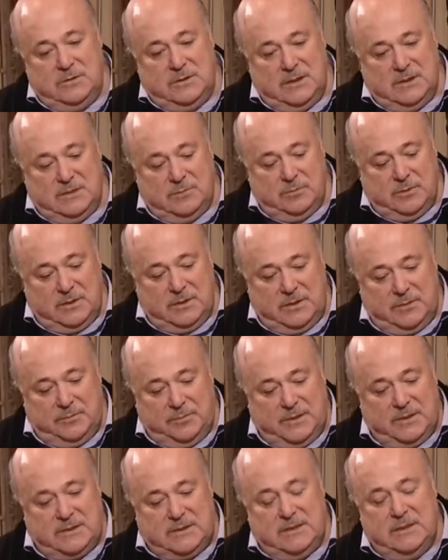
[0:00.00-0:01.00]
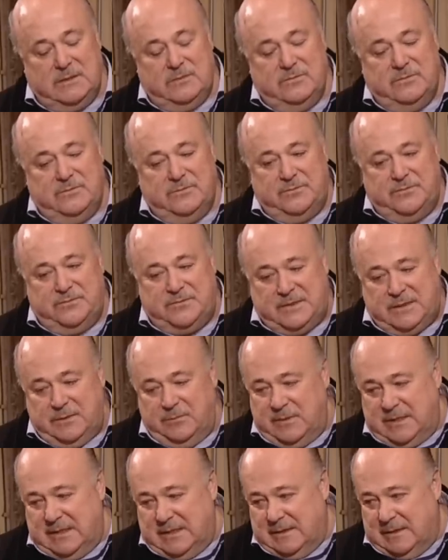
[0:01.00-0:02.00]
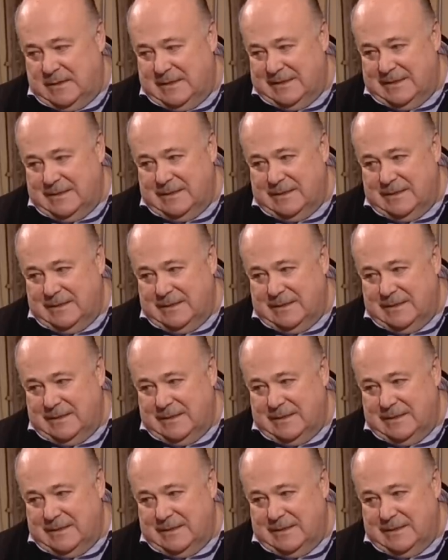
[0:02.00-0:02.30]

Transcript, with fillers: дядя был репрессирован в семье.